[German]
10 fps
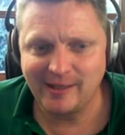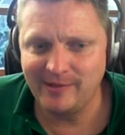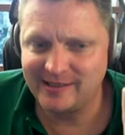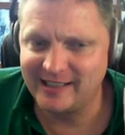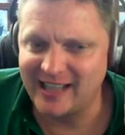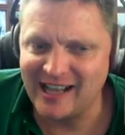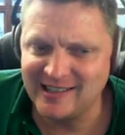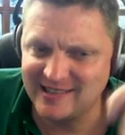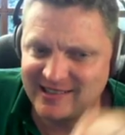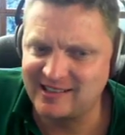damit
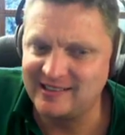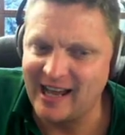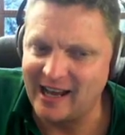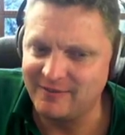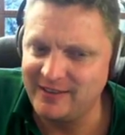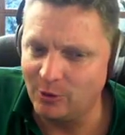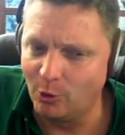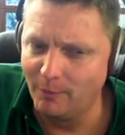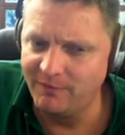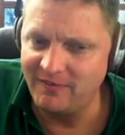ganz klar, wie
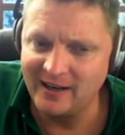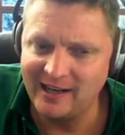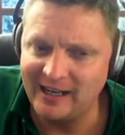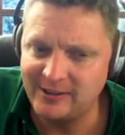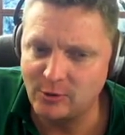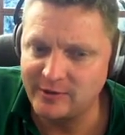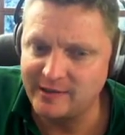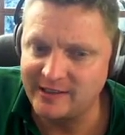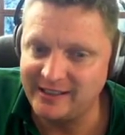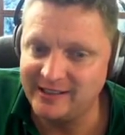umfangreich und
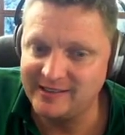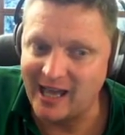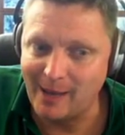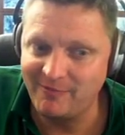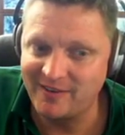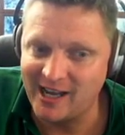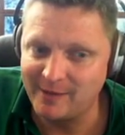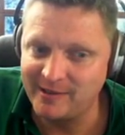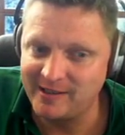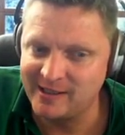detaillierte Abfragen
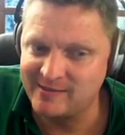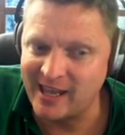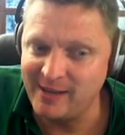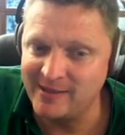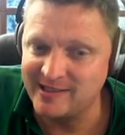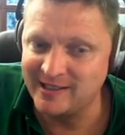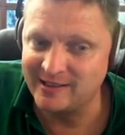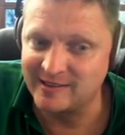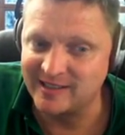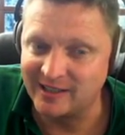mit Hey
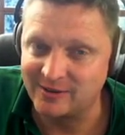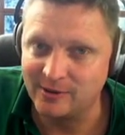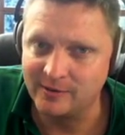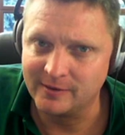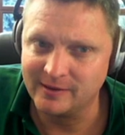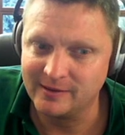Mercedes sein können.